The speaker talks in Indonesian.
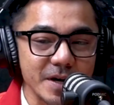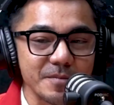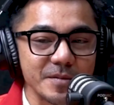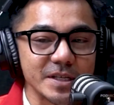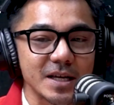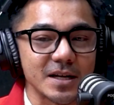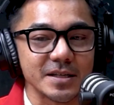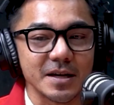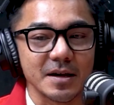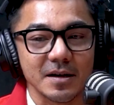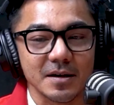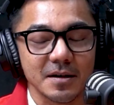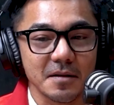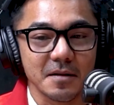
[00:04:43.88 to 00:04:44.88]
ya
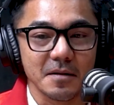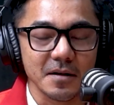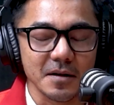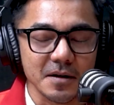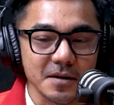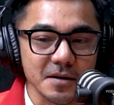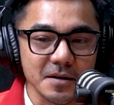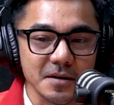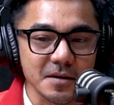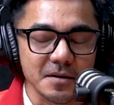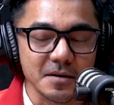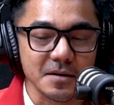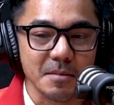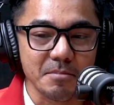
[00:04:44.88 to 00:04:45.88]
misalnya
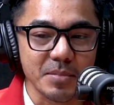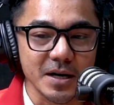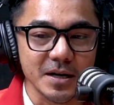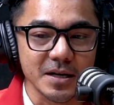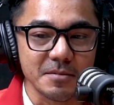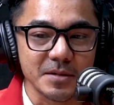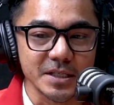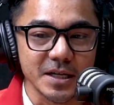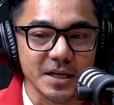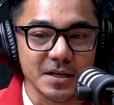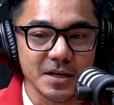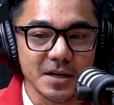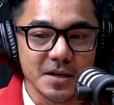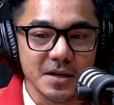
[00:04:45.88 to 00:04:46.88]
uh, apa
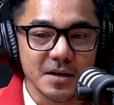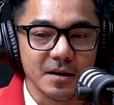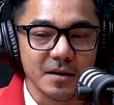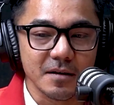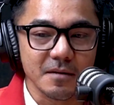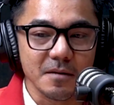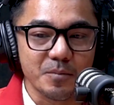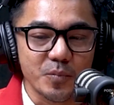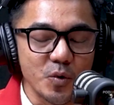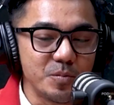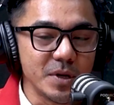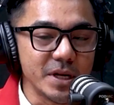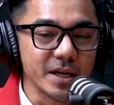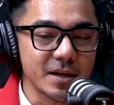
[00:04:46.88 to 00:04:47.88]
namanya
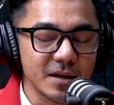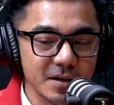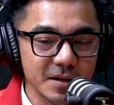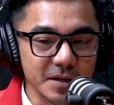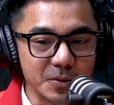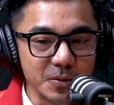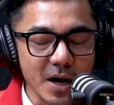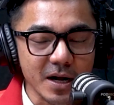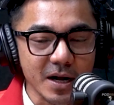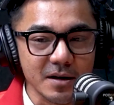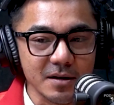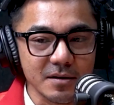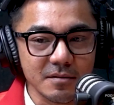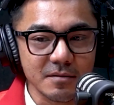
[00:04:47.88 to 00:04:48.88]
publik gitu
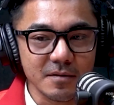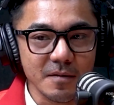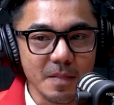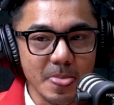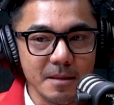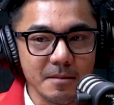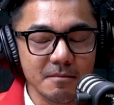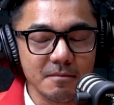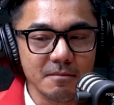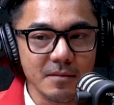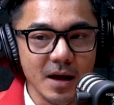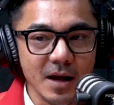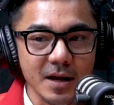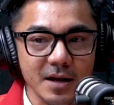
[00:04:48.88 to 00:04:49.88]
akan
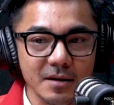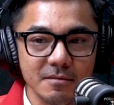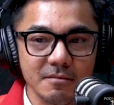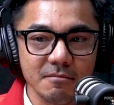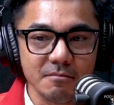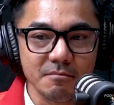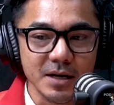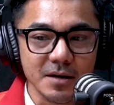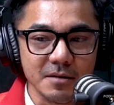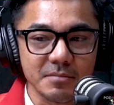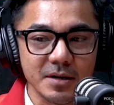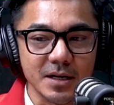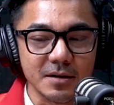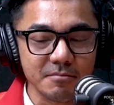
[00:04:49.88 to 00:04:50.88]
akan ber,
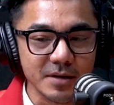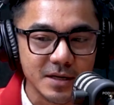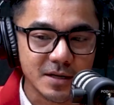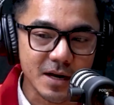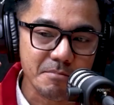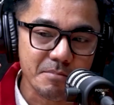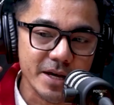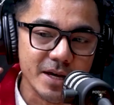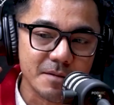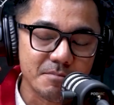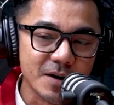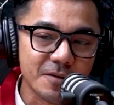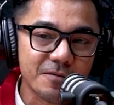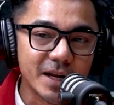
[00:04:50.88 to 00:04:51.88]
ber, ber apa ya
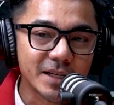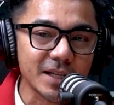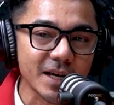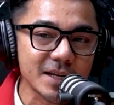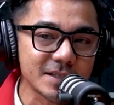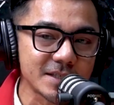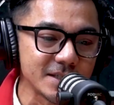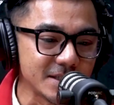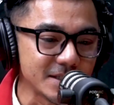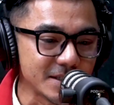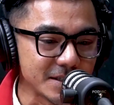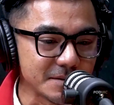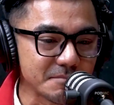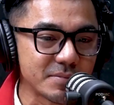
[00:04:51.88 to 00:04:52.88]

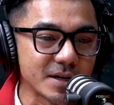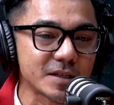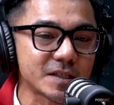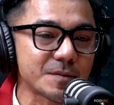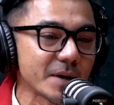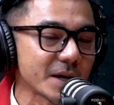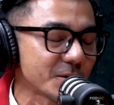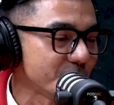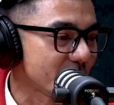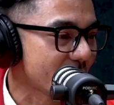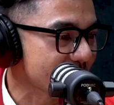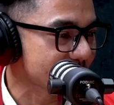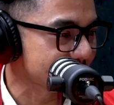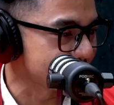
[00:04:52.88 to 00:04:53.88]
berfantasi
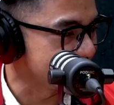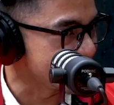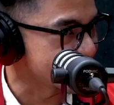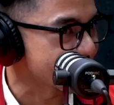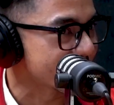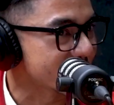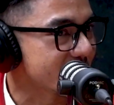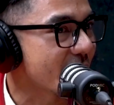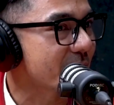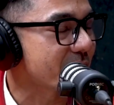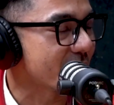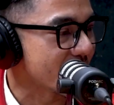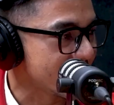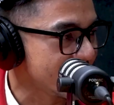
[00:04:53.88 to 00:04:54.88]
berspekulasi seperti
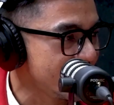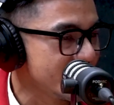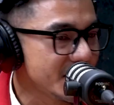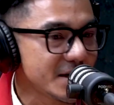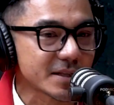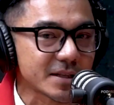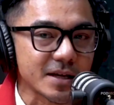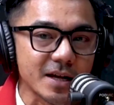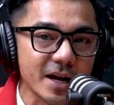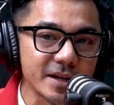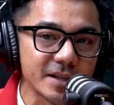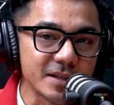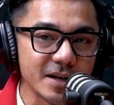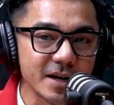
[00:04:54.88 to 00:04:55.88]
apa
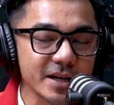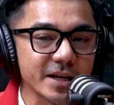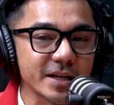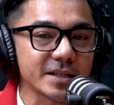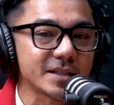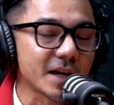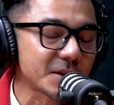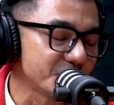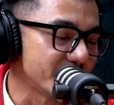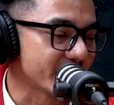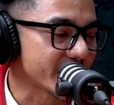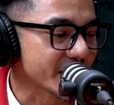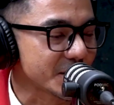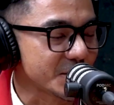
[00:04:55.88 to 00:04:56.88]
terkait dengan RI 1
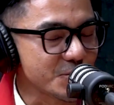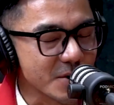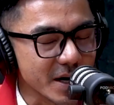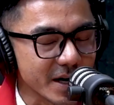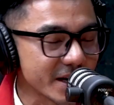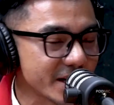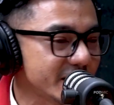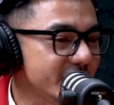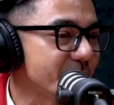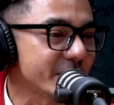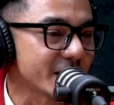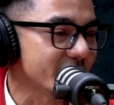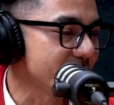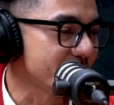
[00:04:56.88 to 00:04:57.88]
dan RI 2 karena
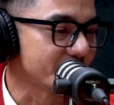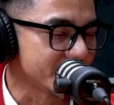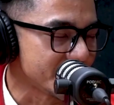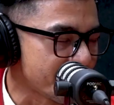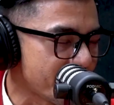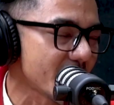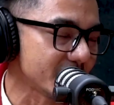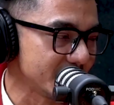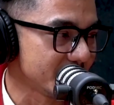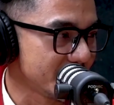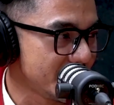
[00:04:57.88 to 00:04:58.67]
dinamikanya begitu cepat